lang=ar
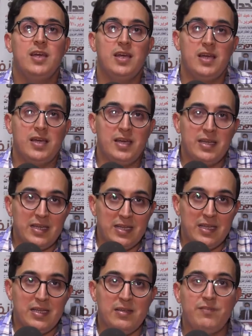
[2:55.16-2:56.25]
آه،
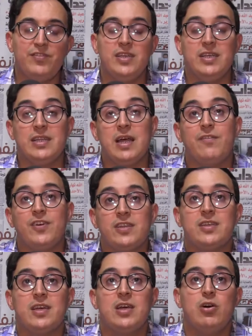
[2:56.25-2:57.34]
آه، في اضافه
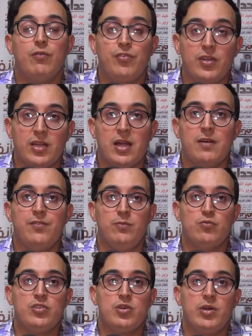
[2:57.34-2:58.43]
وفي الرفع
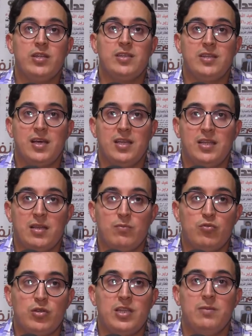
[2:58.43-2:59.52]
مستويات الدخل لدى
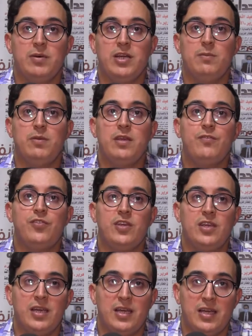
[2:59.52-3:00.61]
المواطن المغربي
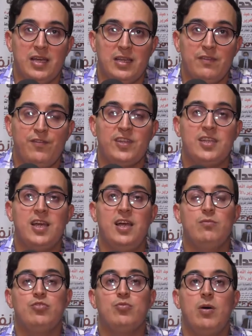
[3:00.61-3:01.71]
في الانفتاح
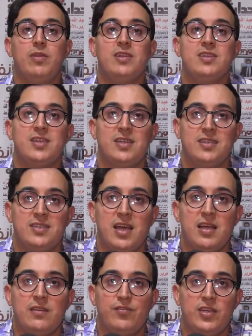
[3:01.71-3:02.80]
لمجموعه من
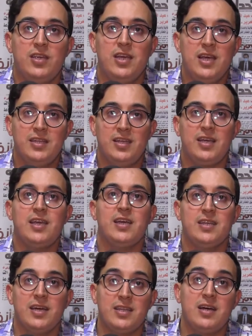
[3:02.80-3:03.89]
الاقتصاديات في
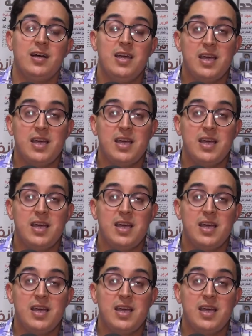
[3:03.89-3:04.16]
تحقيق نهضه